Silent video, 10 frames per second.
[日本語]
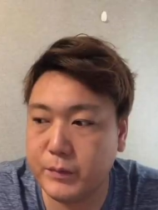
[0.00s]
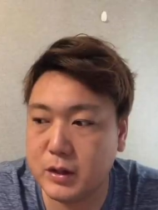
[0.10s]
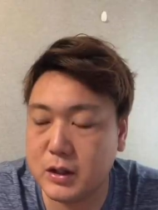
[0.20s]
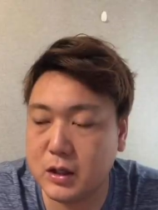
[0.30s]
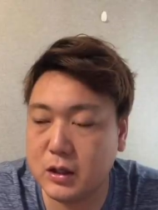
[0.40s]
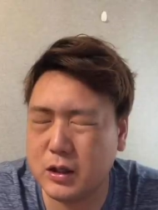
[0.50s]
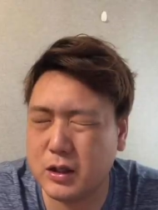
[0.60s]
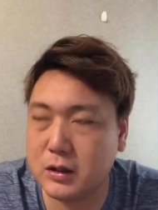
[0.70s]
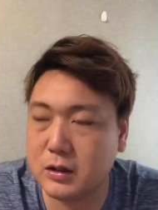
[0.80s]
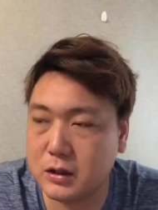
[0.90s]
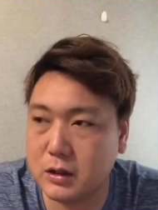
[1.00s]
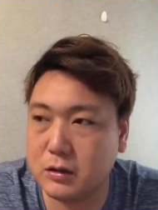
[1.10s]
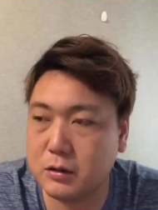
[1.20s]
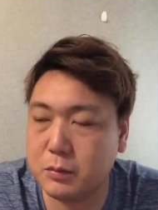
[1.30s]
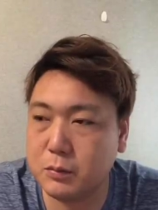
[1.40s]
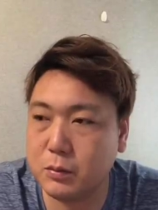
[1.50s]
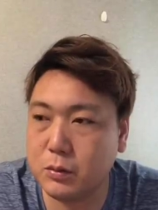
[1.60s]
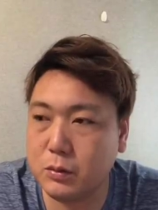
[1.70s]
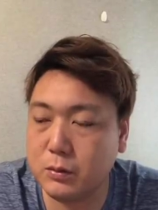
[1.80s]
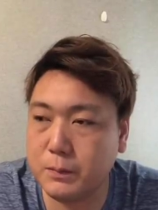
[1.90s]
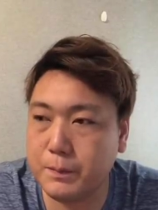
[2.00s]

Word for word: 残念ですし、自分も、